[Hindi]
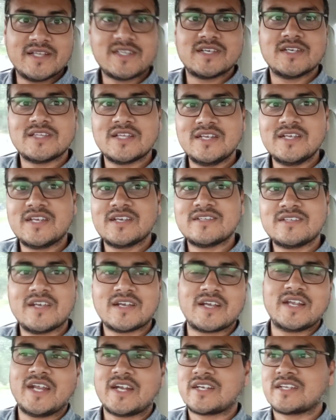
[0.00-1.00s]
अच्छे तरीके
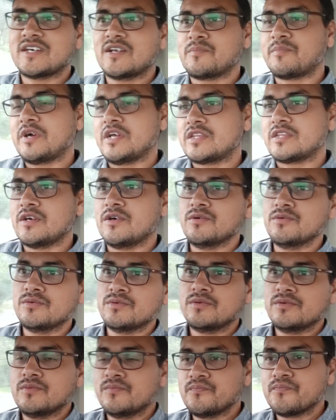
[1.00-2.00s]
से कनेक्ट कर पाता
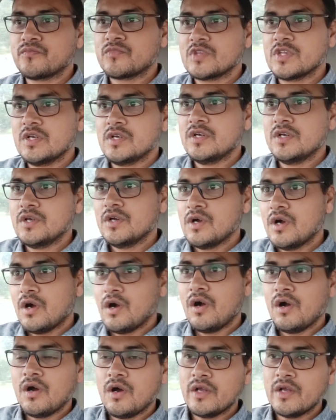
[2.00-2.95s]
हूँ